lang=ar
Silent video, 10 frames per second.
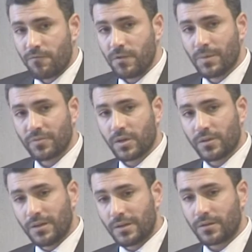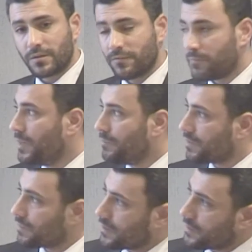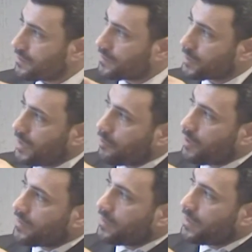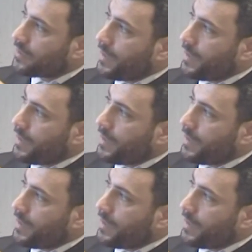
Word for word: في منطقة الكتف بالمنظار إذا بتلاحظوا هذا اللي أنا